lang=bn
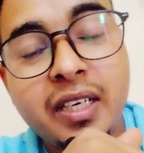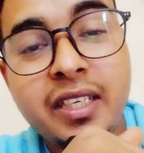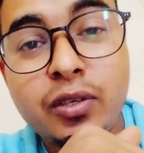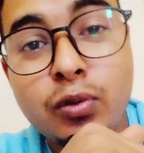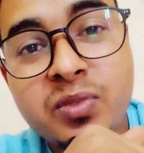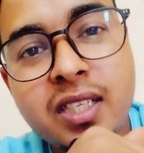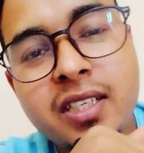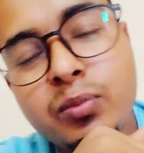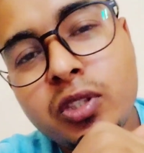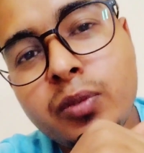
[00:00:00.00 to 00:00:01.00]
রমজানের
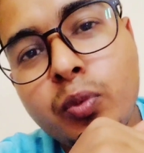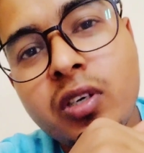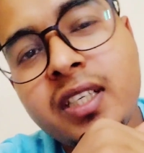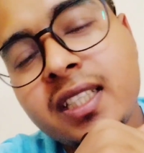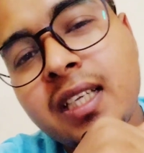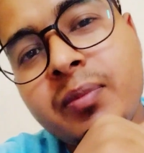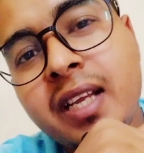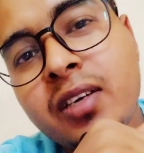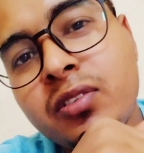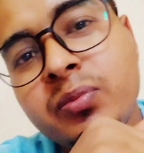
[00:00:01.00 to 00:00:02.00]
মধ্যে পণ্যের দাম না
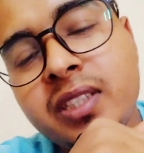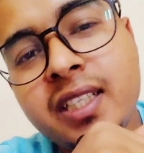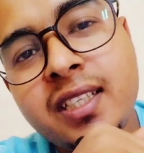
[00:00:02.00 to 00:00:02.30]
কমিয়ে